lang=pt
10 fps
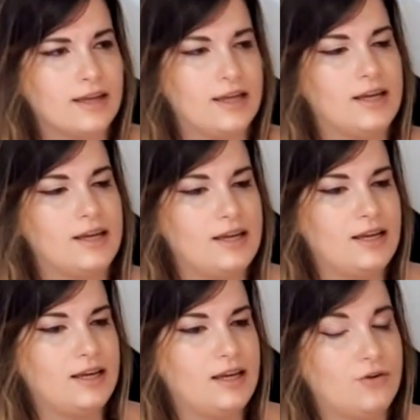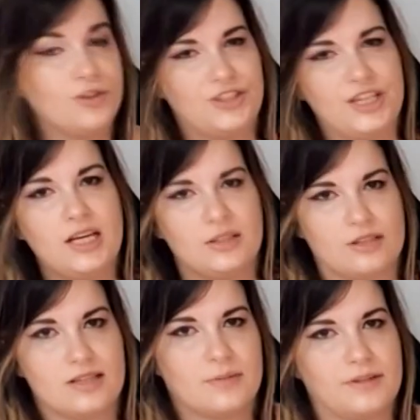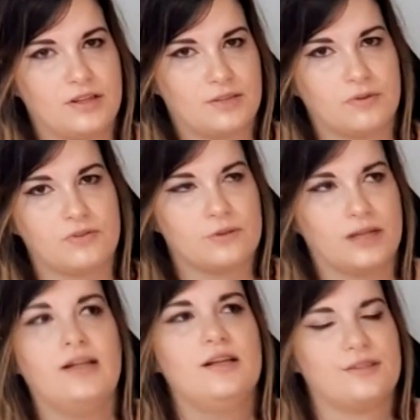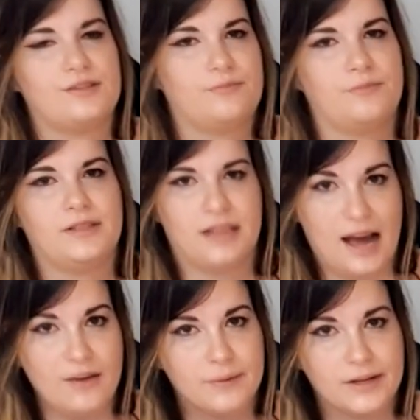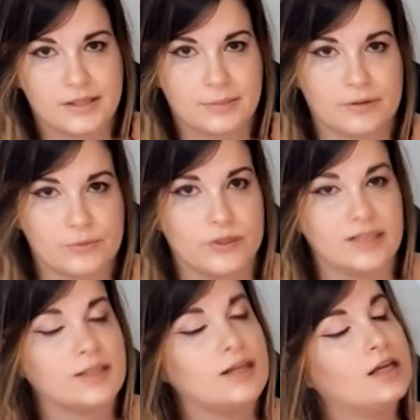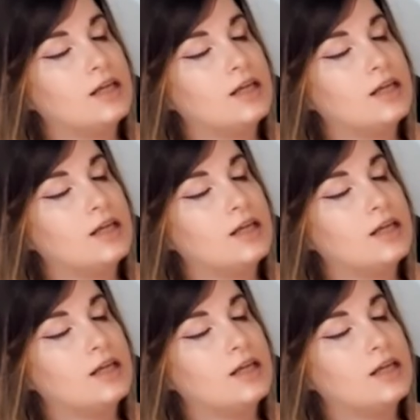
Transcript: E o dia do lançamento do Xbox One, eles mandaram meu Xbox One.